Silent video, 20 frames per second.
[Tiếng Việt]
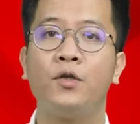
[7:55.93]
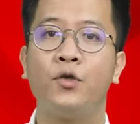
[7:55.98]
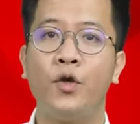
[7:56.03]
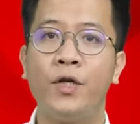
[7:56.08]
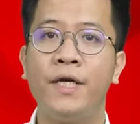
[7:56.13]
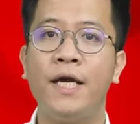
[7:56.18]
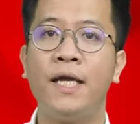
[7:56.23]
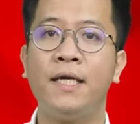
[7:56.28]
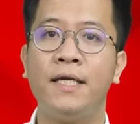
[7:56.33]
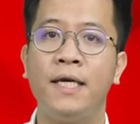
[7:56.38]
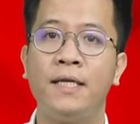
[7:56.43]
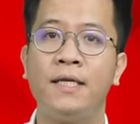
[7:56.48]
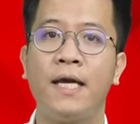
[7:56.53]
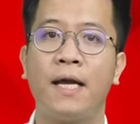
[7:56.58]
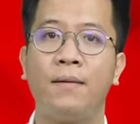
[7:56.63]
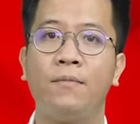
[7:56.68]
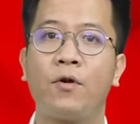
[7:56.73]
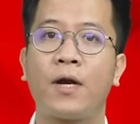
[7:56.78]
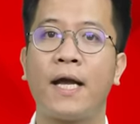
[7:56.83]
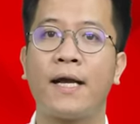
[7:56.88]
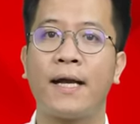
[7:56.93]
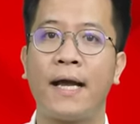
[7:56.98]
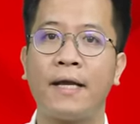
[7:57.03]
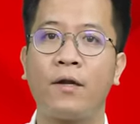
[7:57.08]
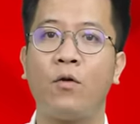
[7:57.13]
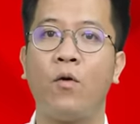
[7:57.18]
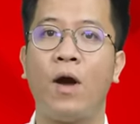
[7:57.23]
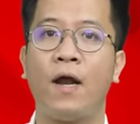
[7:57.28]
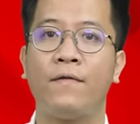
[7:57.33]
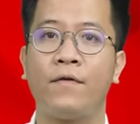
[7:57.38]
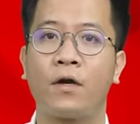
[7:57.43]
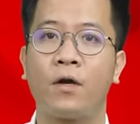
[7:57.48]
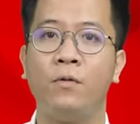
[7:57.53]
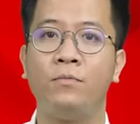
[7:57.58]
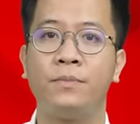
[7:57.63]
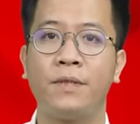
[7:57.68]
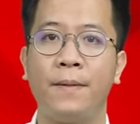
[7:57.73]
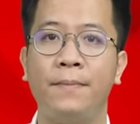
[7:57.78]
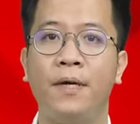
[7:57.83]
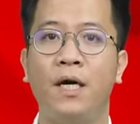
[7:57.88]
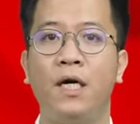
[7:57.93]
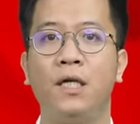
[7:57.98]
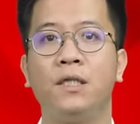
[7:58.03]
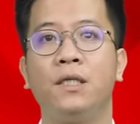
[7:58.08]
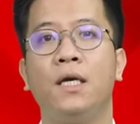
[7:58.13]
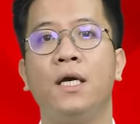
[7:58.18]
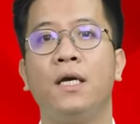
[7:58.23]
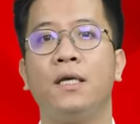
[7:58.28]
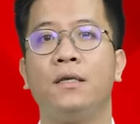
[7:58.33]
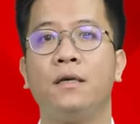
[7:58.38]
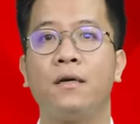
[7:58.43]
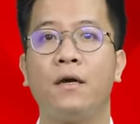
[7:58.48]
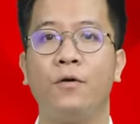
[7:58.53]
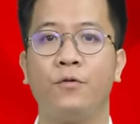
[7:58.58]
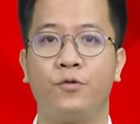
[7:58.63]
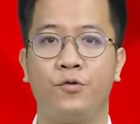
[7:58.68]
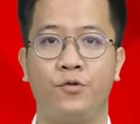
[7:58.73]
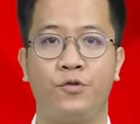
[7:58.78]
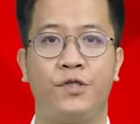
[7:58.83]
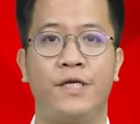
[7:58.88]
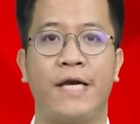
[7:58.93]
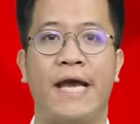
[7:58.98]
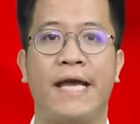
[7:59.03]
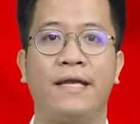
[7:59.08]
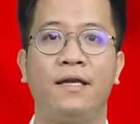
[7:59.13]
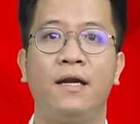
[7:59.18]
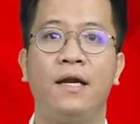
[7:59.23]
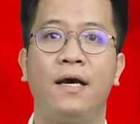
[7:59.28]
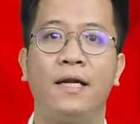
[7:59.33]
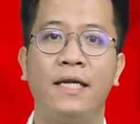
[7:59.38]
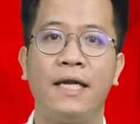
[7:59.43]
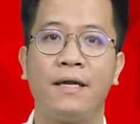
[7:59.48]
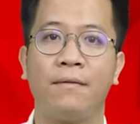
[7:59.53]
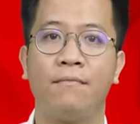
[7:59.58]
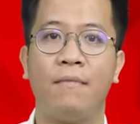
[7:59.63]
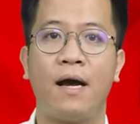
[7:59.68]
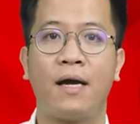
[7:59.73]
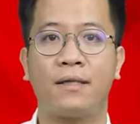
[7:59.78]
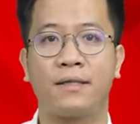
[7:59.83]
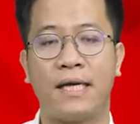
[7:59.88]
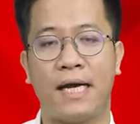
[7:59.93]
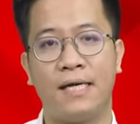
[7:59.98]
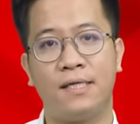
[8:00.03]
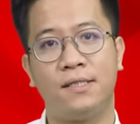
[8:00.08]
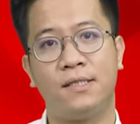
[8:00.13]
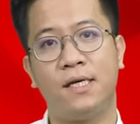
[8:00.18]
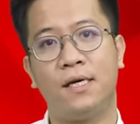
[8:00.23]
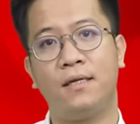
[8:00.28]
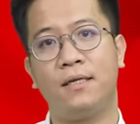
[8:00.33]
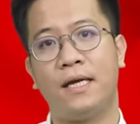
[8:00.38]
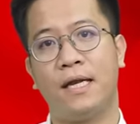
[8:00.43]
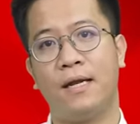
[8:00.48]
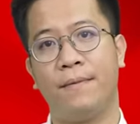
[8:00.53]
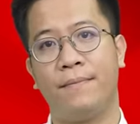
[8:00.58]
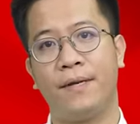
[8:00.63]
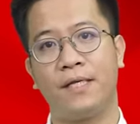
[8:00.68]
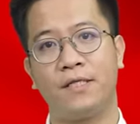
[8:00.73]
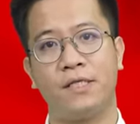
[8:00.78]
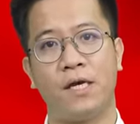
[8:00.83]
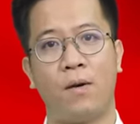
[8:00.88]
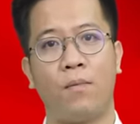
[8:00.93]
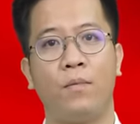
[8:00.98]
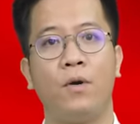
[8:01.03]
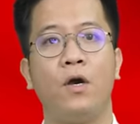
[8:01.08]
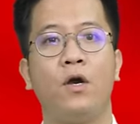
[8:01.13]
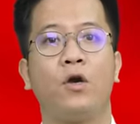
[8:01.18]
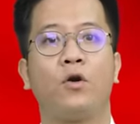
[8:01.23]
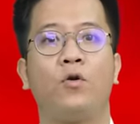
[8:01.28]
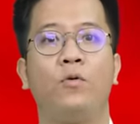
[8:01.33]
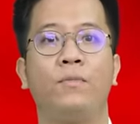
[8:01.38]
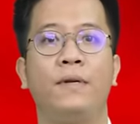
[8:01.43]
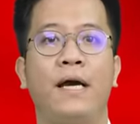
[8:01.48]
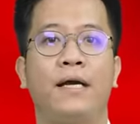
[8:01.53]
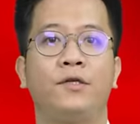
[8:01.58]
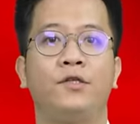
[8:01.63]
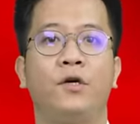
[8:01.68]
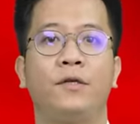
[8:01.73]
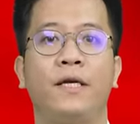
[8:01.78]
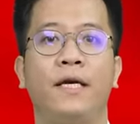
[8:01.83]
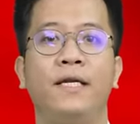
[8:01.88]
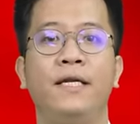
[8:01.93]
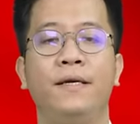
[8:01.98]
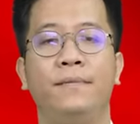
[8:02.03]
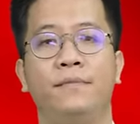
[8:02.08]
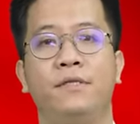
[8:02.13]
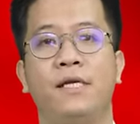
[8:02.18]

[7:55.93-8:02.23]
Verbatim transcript: Tuy nhiên, nhìn nhận một cách khách quan và công tâm hơn, những cầu thủ trẻ như là Đình Bắc, Thái Sơn hay là Minh Trọng cũng đã cho thấy điểm